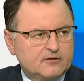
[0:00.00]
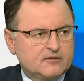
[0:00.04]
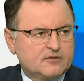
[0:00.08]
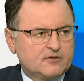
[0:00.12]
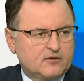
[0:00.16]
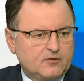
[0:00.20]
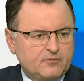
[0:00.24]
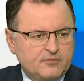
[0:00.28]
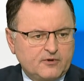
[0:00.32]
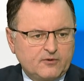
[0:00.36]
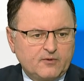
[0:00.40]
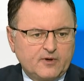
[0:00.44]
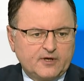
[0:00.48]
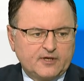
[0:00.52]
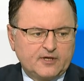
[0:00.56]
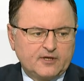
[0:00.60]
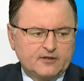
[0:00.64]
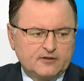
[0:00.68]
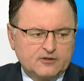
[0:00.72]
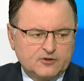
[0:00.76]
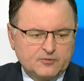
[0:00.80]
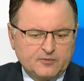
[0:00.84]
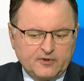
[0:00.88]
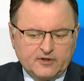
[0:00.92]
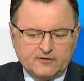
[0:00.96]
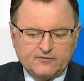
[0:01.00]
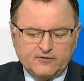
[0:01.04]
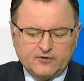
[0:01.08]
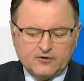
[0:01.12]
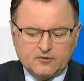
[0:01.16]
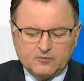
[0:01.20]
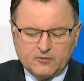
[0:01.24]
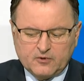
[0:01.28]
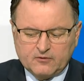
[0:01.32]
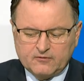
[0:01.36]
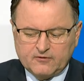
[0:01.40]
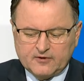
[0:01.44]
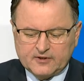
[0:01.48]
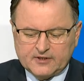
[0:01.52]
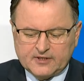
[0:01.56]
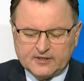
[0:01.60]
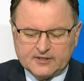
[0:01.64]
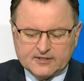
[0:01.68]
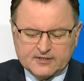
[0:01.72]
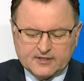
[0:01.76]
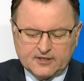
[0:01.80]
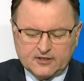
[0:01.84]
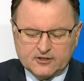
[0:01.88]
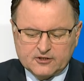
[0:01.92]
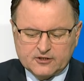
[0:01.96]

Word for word: co robiła kiedyś Platforma Obywatelska,